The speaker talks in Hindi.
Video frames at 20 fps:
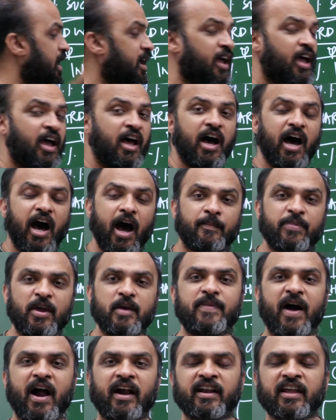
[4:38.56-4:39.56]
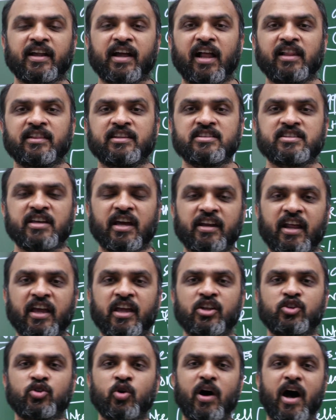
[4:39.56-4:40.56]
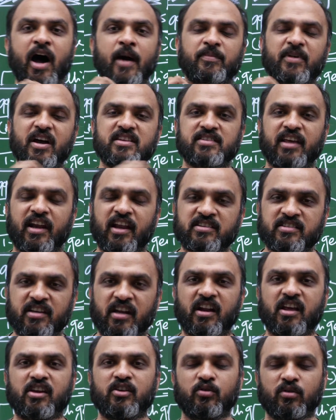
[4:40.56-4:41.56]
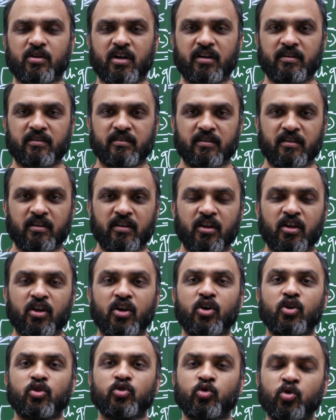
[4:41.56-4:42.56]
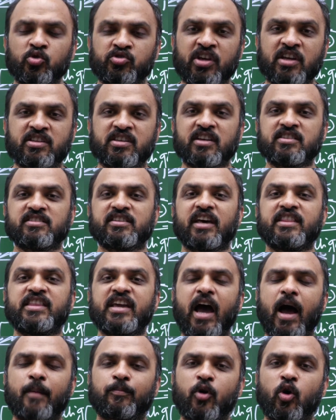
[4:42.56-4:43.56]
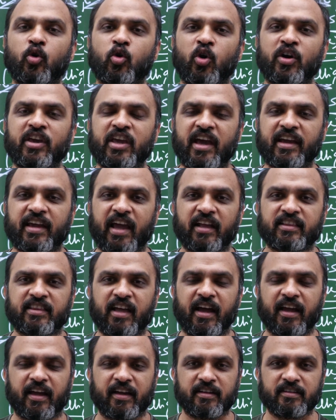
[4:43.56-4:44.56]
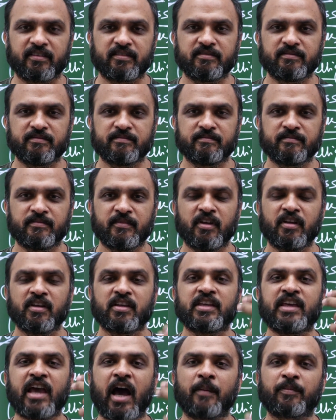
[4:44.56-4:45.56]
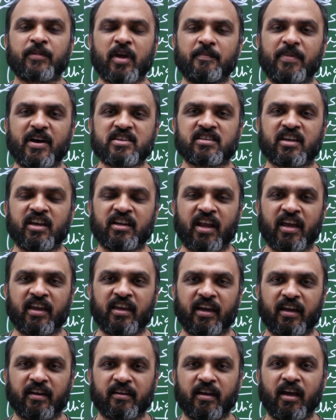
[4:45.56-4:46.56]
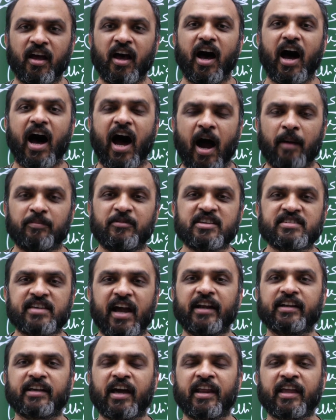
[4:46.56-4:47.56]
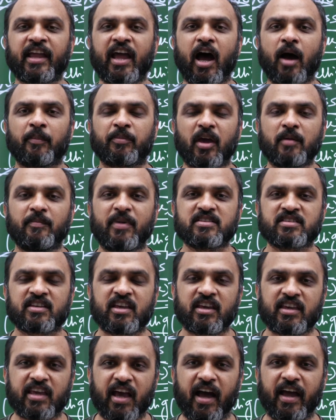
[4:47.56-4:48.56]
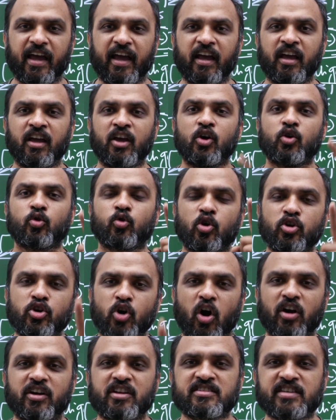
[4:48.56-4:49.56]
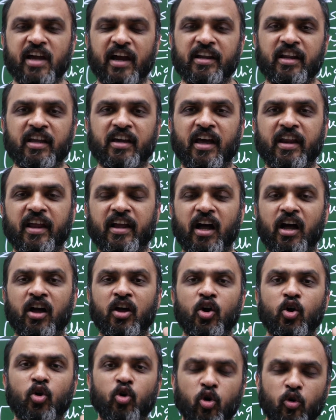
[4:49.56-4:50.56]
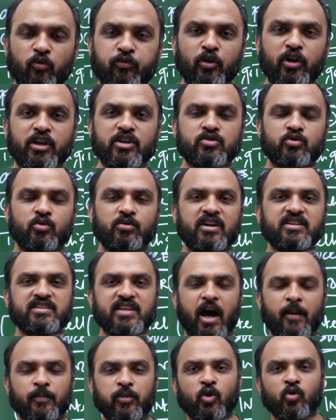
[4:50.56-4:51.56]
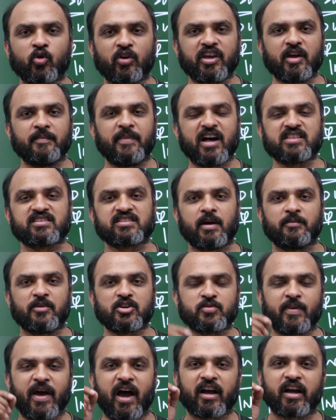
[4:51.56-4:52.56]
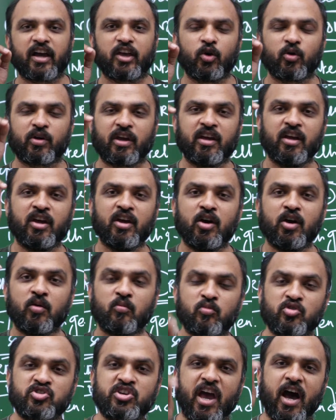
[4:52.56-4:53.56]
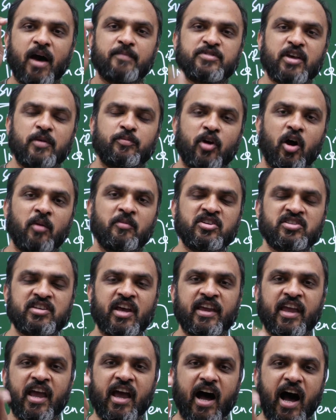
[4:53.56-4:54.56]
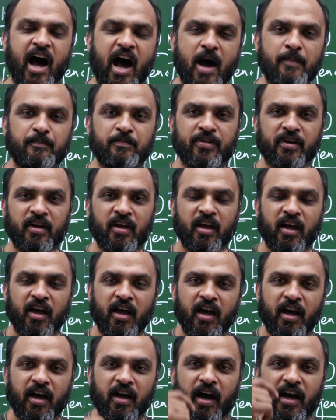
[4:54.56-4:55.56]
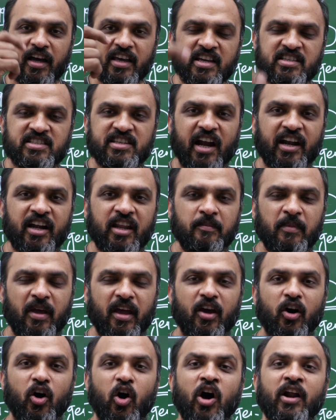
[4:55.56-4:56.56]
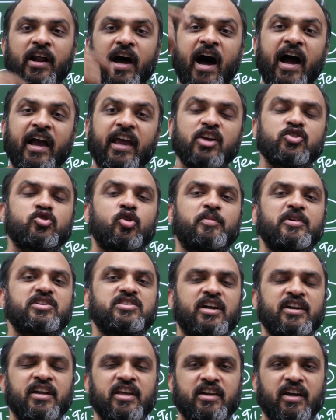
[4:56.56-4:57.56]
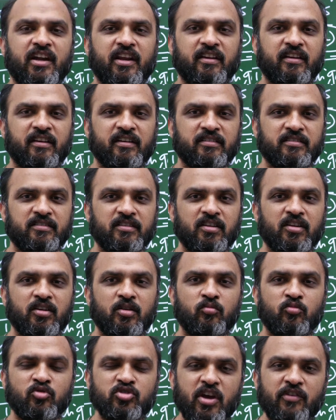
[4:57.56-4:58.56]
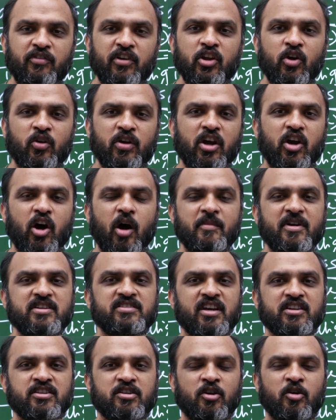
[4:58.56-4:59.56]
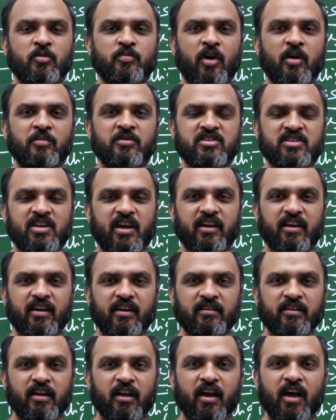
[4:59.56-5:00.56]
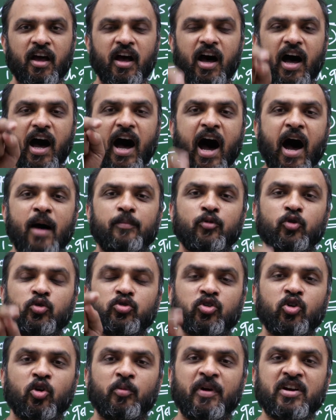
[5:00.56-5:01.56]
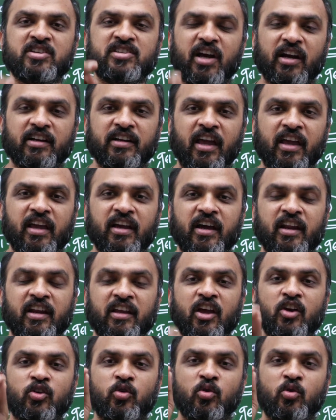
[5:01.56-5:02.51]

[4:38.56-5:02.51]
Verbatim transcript: हैं अभी बाहर निकाल दीजिए नहीं तो आपका सिलेक्शन नहीं होगा दूसरी चीज यदि आपको कोई यह कहता है कि आपके बस की नहीं है आप डिसाइड करेंगे आपके बस की क्या है कोई और डिसाइड नहीं करेगा होपफुली स्टूडेंट्स आप लोग को यह बात समझ में आ गई होगी मुझे आपसे प्रॉमिस चाहिए आप इस जर्नी में और आगे जो भी जर्नी करेंगे मुझे वीडियो के कमेंट सेक्शन में प्रॉमिस चाहिए आप खुद के ऊपर शक नहीं करेंगे